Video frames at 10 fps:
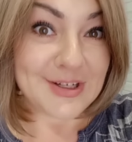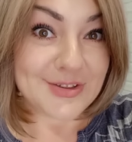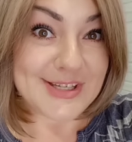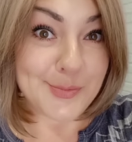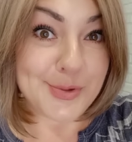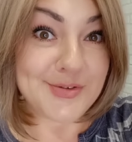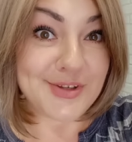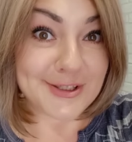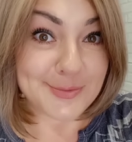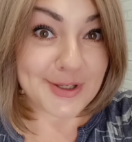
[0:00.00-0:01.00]
Всем
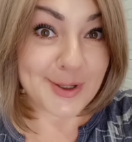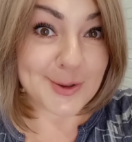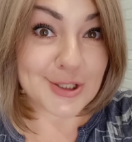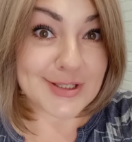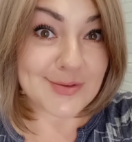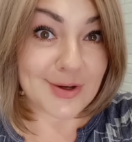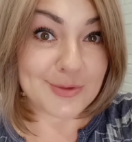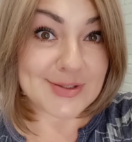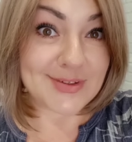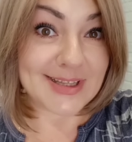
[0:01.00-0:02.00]
привет, мои хорошие, с вами
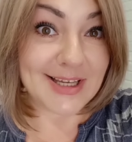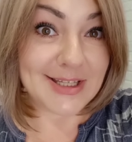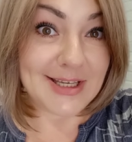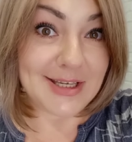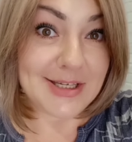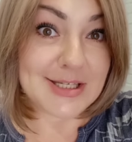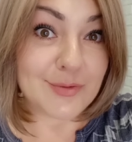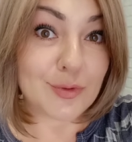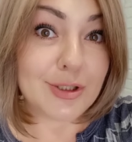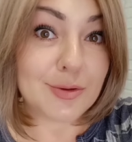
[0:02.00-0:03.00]
Светлана, и
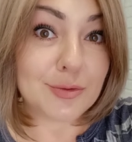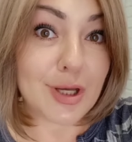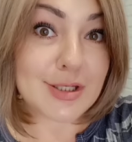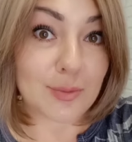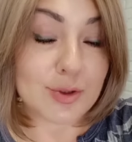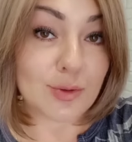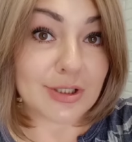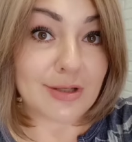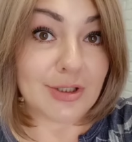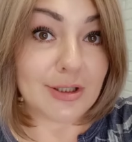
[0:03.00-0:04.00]
сегодня у нас обзор
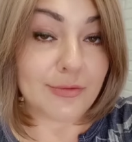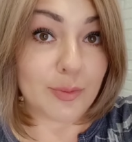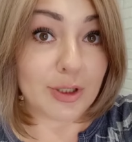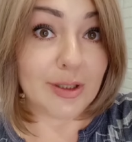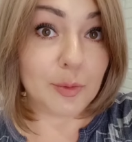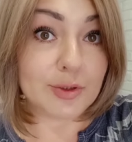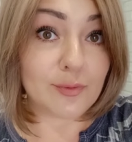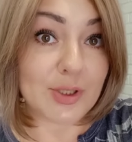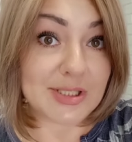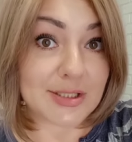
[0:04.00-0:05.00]
новинок Фаберлик, будем
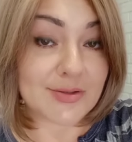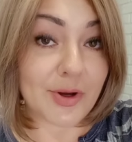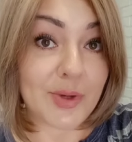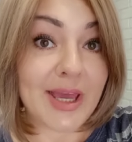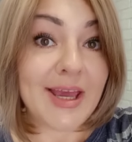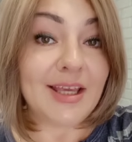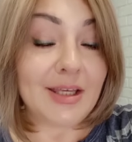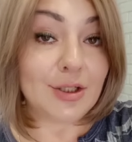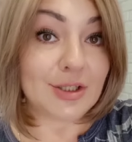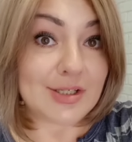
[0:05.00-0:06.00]
вместе с вами
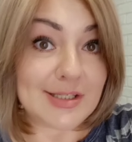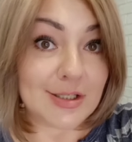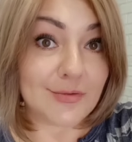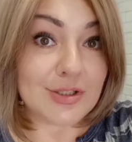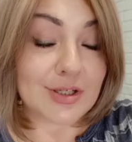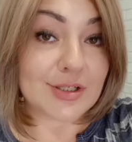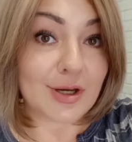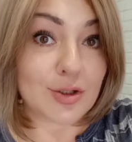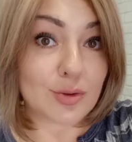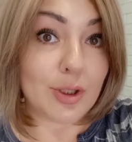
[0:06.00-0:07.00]
их тестировать,
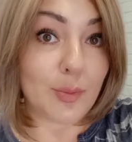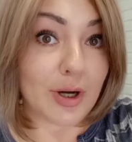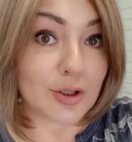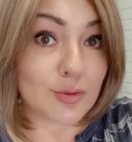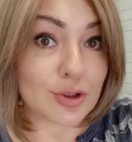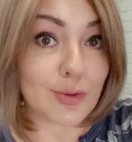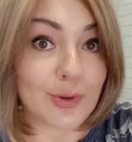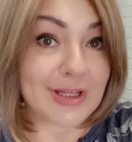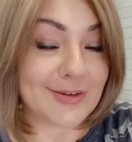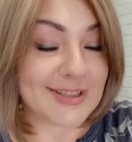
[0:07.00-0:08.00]
расскажу и покажу, что
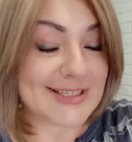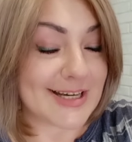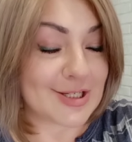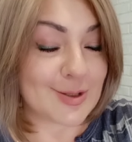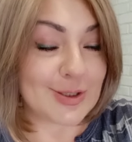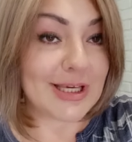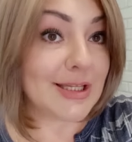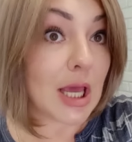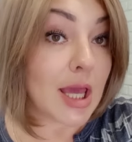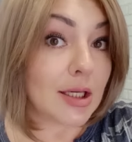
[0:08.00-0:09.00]
понравилось, а что нет.
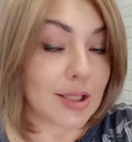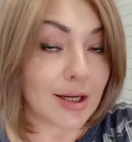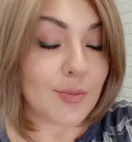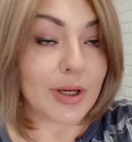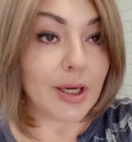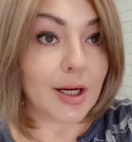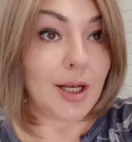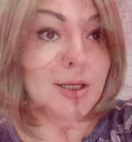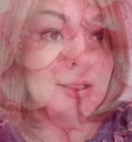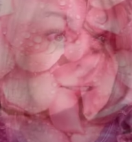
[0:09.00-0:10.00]
Итак, поехали.